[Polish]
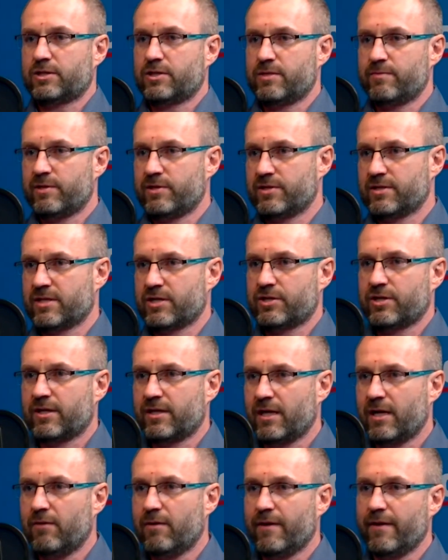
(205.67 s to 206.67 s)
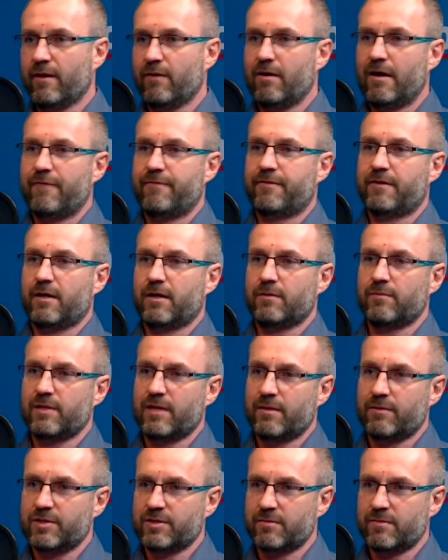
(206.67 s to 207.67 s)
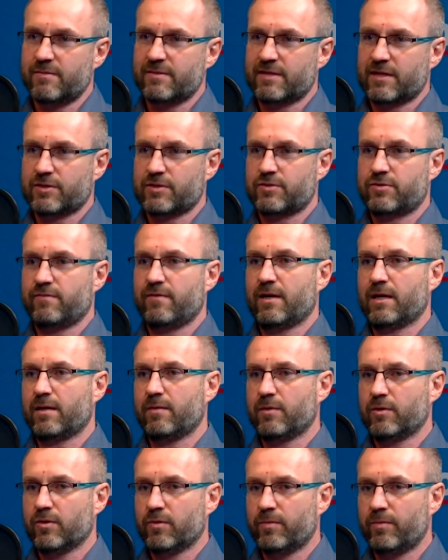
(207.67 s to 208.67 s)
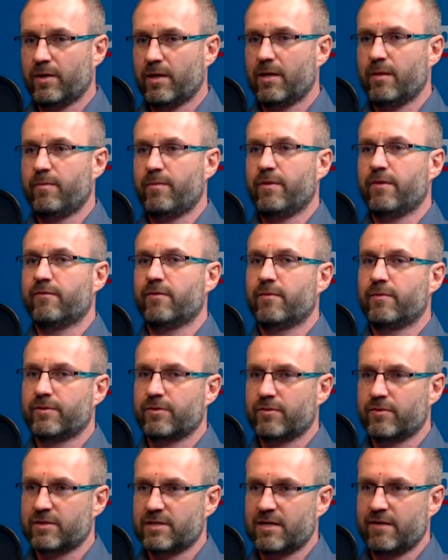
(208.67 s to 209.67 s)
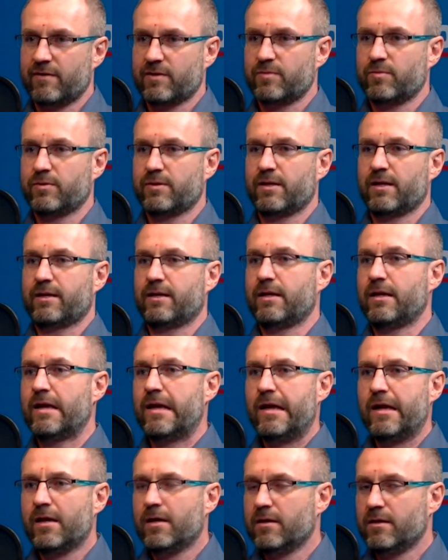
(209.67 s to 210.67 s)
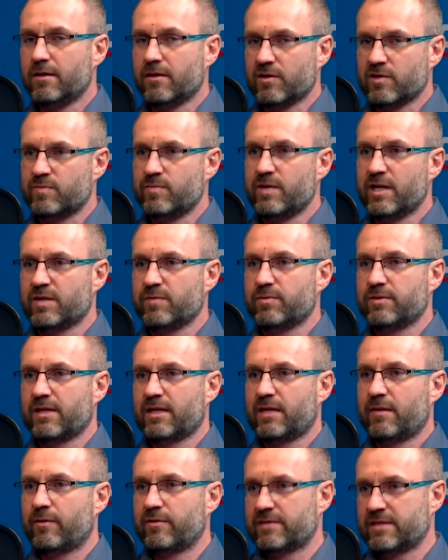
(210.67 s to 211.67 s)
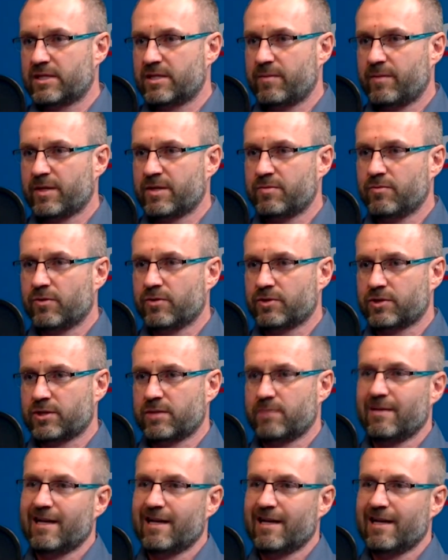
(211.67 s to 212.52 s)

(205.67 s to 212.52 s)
Czyli będzie zasiadała na ławkach, my nie będziemy im zwracać uwagi, będą pili piwo, będą rozlewać butelki i rozbijać butelki, będą zaczepiać młodszych.